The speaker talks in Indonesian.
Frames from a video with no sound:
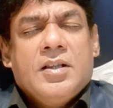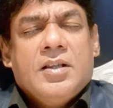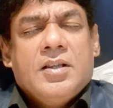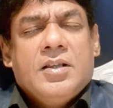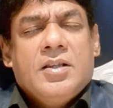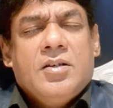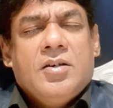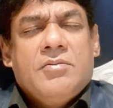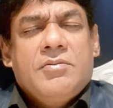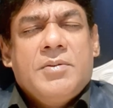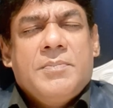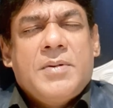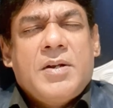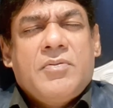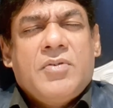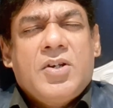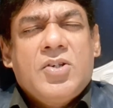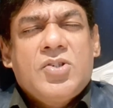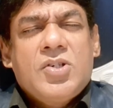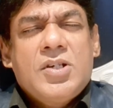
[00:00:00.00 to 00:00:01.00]
Lord, we
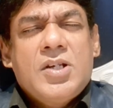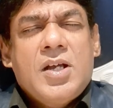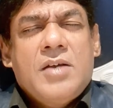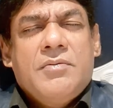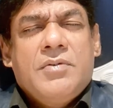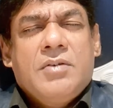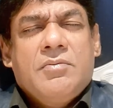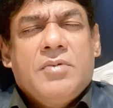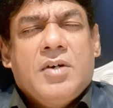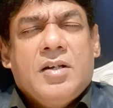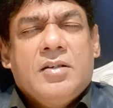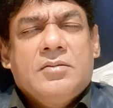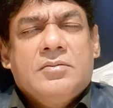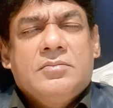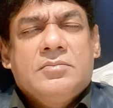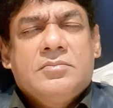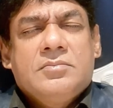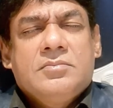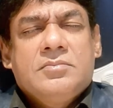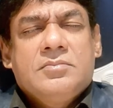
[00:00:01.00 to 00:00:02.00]
pray for each and everyone.
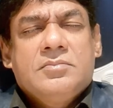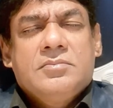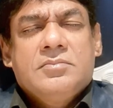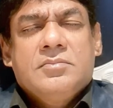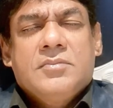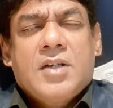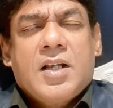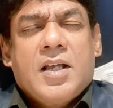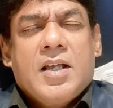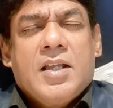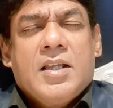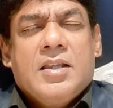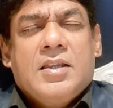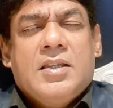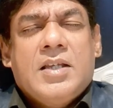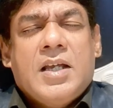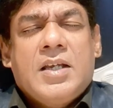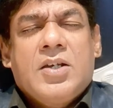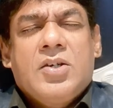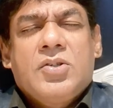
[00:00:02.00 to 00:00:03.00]

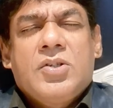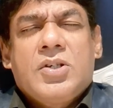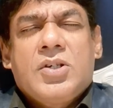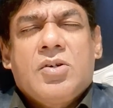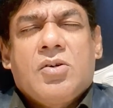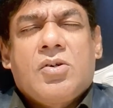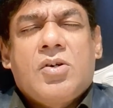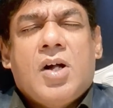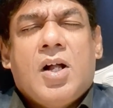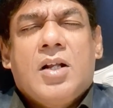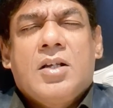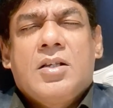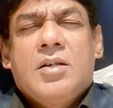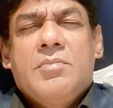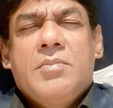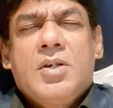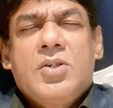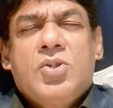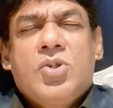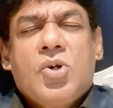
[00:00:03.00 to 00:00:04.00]
Tuhan Thank you that you called
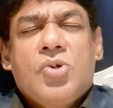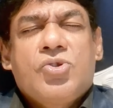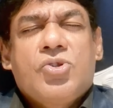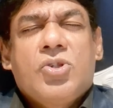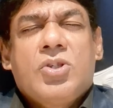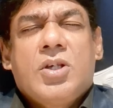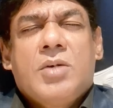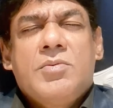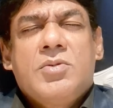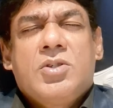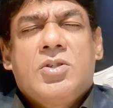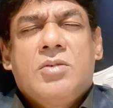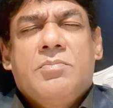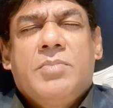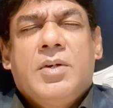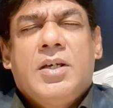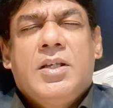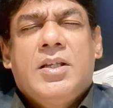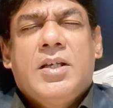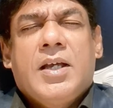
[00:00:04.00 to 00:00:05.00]
them and chosen them to
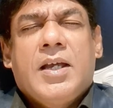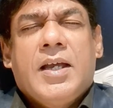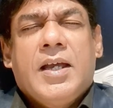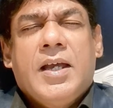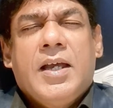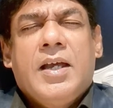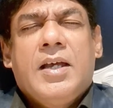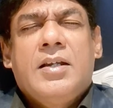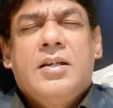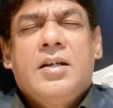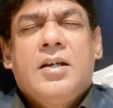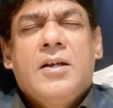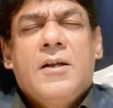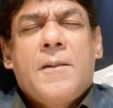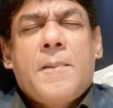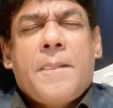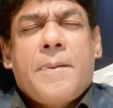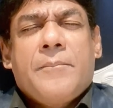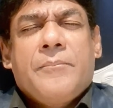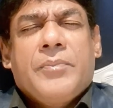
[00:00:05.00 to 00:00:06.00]
be the head
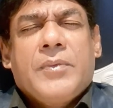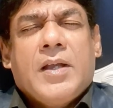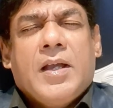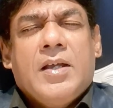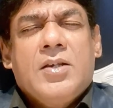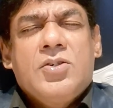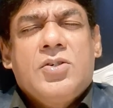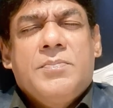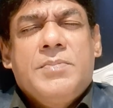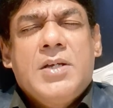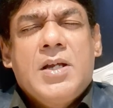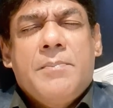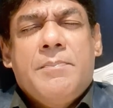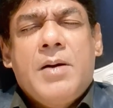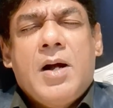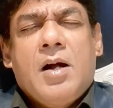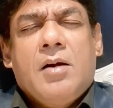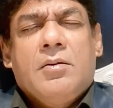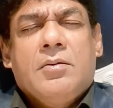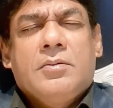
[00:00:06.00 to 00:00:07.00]
and to be
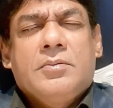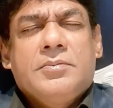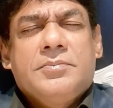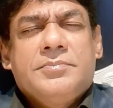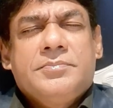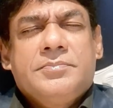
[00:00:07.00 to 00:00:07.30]
above.